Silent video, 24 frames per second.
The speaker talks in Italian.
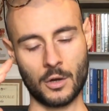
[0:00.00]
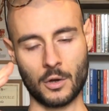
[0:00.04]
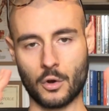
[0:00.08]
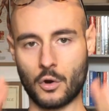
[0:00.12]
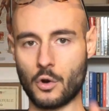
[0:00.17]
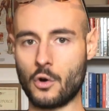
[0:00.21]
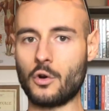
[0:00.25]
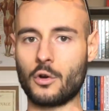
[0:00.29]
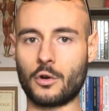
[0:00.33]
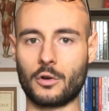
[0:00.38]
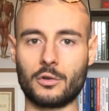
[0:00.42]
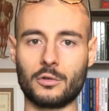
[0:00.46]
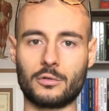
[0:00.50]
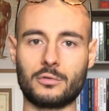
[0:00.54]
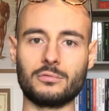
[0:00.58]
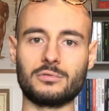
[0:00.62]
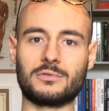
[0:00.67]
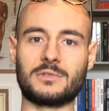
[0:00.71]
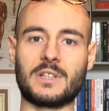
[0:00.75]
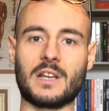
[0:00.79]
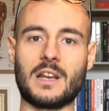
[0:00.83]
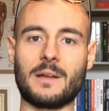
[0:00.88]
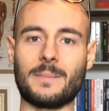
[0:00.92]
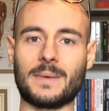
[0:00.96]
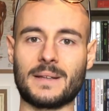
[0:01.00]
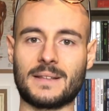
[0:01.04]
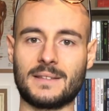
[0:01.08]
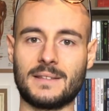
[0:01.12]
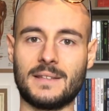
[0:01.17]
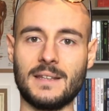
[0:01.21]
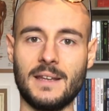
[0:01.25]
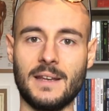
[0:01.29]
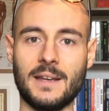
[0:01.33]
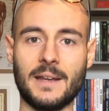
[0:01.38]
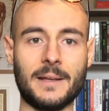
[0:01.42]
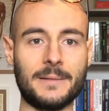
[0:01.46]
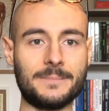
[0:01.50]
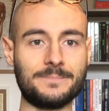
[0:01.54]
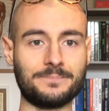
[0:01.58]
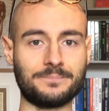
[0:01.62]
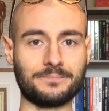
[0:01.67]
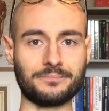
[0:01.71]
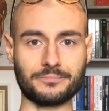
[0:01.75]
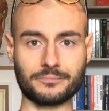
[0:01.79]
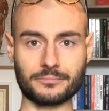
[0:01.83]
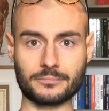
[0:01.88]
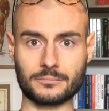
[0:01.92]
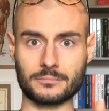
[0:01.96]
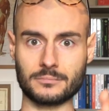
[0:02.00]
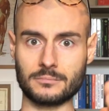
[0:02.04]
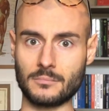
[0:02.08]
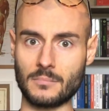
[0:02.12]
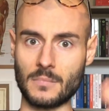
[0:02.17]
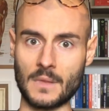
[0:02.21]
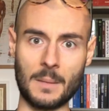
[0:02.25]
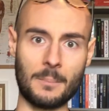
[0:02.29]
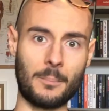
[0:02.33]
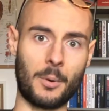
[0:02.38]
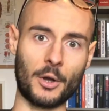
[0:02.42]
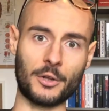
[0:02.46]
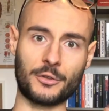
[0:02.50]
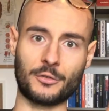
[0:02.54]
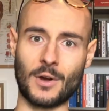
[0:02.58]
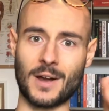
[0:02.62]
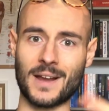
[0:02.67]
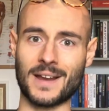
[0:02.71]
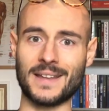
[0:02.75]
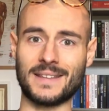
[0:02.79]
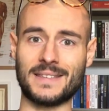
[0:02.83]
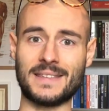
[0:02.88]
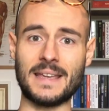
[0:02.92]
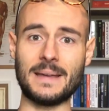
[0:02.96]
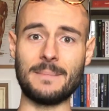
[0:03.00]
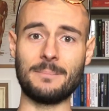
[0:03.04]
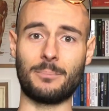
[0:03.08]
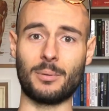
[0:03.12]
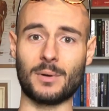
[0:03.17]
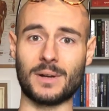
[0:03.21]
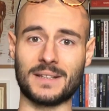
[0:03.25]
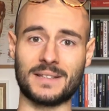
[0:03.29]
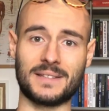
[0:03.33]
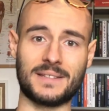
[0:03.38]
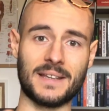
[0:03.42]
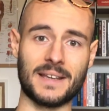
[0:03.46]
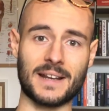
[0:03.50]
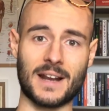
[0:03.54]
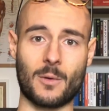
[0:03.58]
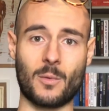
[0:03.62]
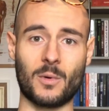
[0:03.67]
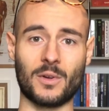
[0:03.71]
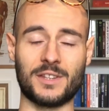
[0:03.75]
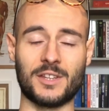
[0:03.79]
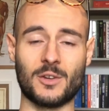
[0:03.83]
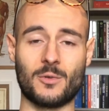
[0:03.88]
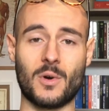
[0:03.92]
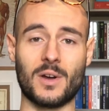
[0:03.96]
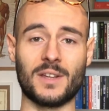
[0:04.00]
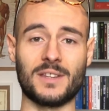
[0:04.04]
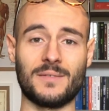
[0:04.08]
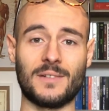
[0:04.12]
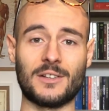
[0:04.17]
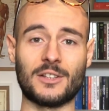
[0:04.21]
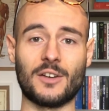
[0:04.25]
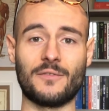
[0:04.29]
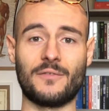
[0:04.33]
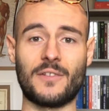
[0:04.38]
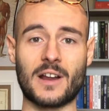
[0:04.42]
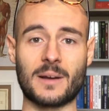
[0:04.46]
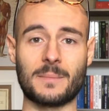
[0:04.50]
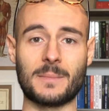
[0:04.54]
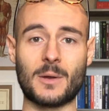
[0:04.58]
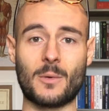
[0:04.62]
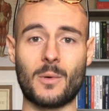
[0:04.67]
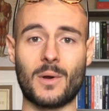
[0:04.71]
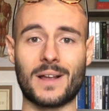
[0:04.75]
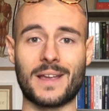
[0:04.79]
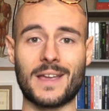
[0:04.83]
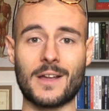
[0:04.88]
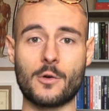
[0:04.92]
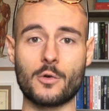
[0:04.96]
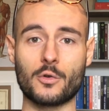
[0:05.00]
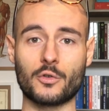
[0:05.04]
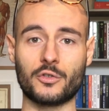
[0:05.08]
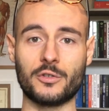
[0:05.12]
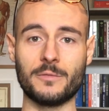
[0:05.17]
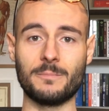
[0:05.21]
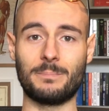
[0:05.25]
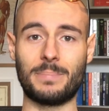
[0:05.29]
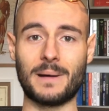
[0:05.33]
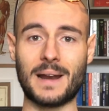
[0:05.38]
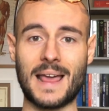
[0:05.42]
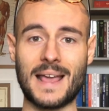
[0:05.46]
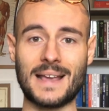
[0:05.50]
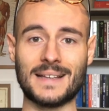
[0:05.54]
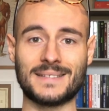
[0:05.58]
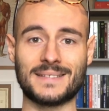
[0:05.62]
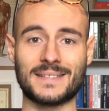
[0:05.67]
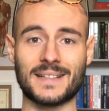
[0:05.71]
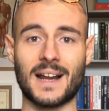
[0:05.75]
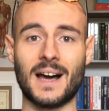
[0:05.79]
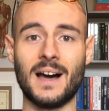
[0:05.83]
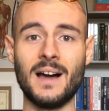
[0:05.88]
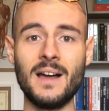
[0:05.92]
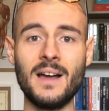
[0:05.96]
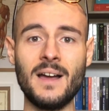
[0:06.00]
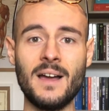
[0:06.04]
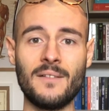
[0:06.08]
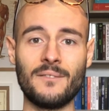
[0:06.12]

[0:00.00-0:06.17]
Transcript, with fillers: corro tutte le mattine, poi se ho anche tempo la sera quasi quasi vado a farmi qualche corso in palestra,